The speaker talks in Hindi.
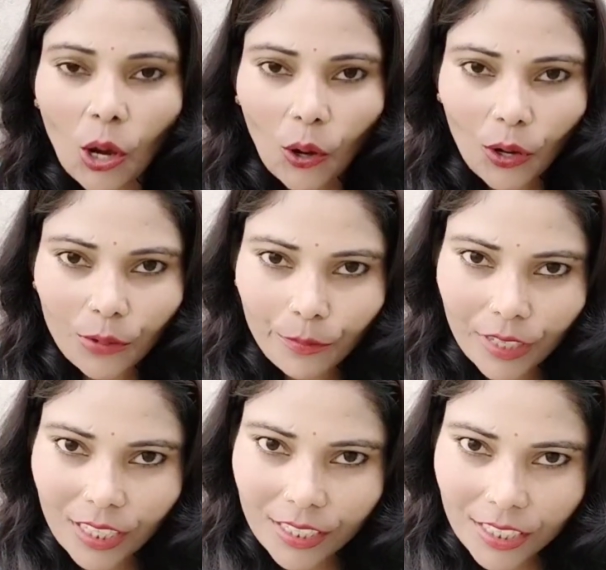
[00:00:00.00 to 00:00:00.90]
और
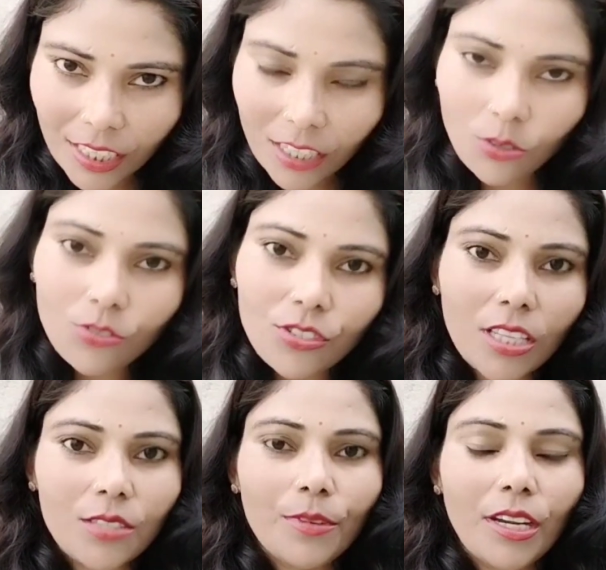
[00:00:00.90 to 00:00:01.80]
मेरे चैनल को
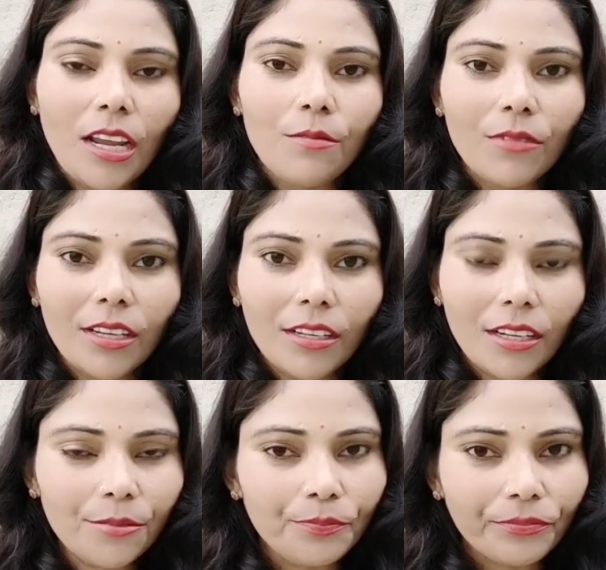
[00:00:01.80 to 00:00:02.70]
सब्सक्राइब करना